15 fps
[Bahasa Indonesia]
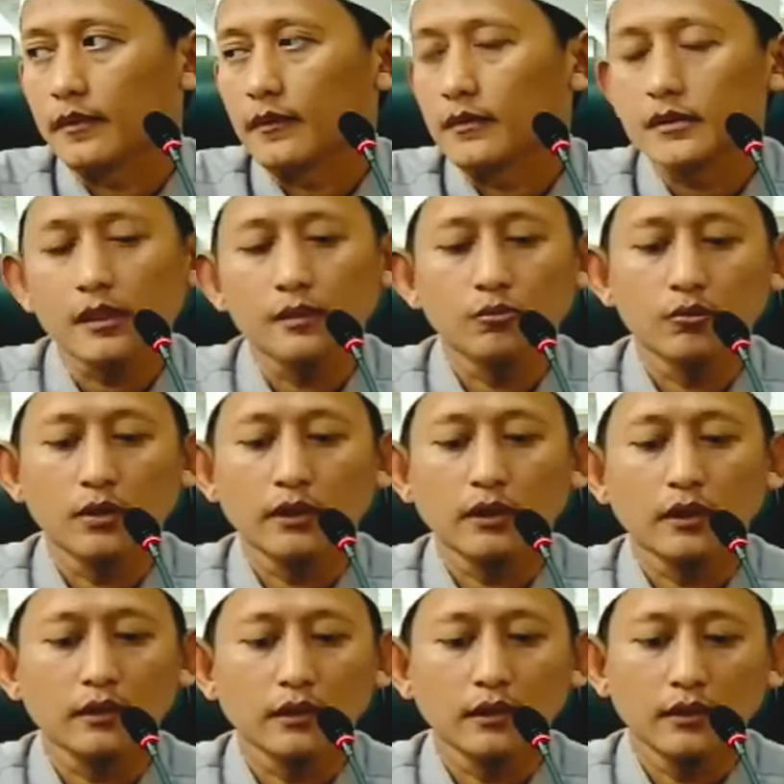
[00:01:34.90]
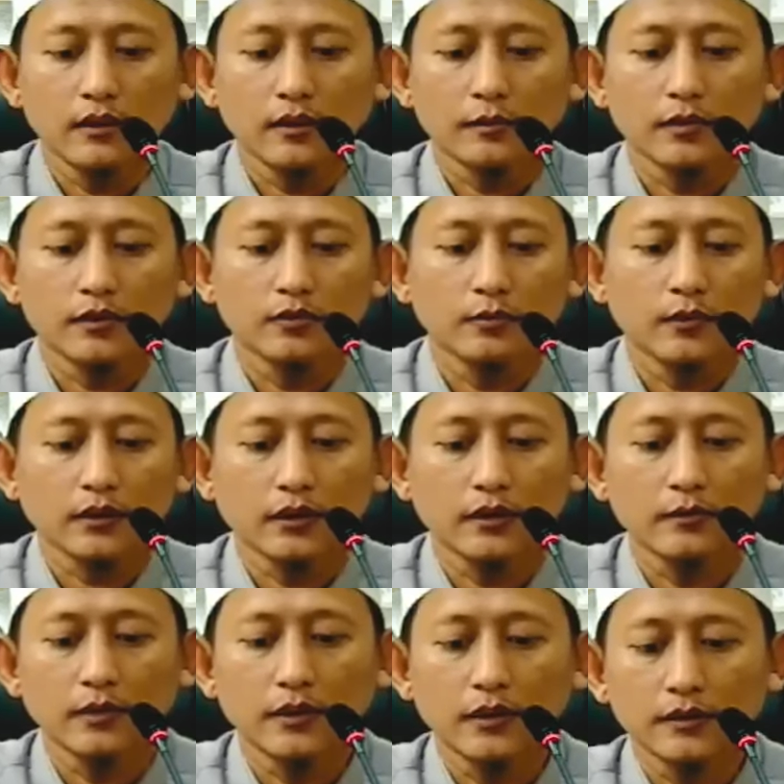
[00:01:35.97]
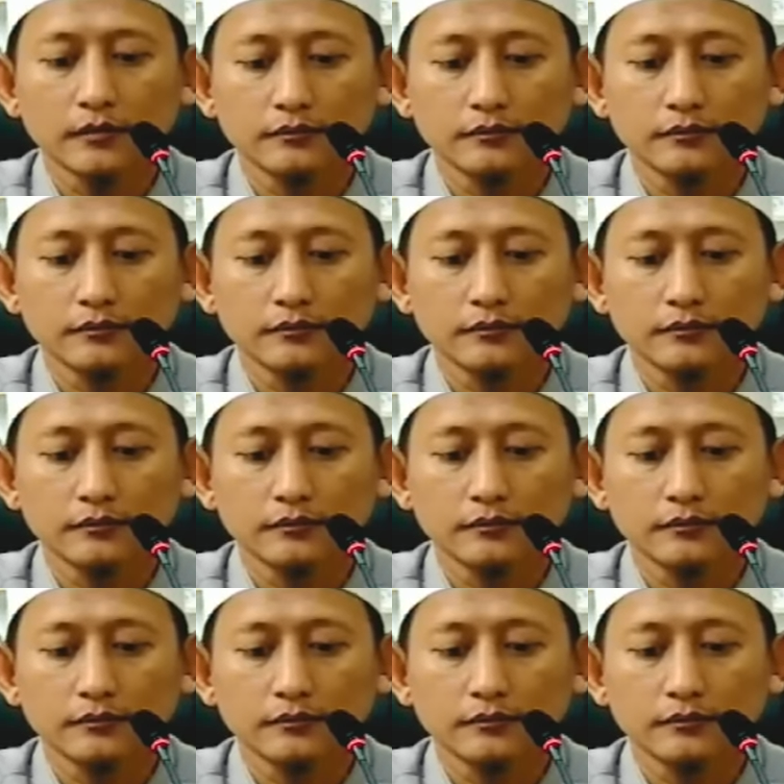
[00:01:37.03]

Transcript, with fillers: Saya ulangi lagi, apa itu makna ibadah?